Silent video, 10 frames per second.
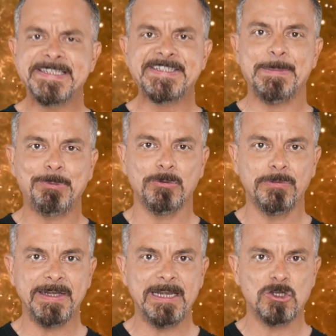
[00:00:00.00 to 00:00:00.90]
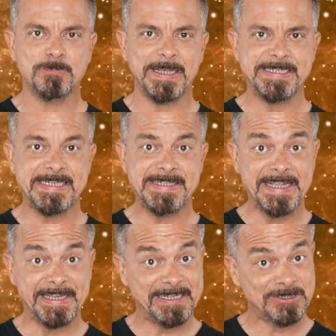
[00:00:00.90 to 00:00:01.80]
se producen en los países de
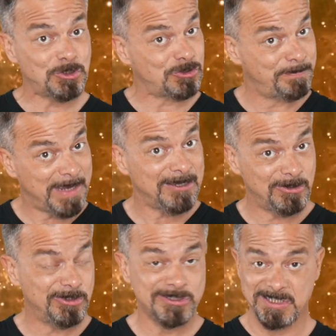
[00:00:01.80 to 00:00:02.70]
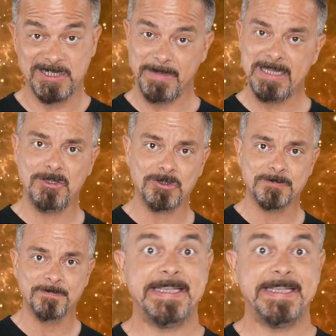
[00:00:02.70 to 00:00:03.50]
ingresos bajos y medios.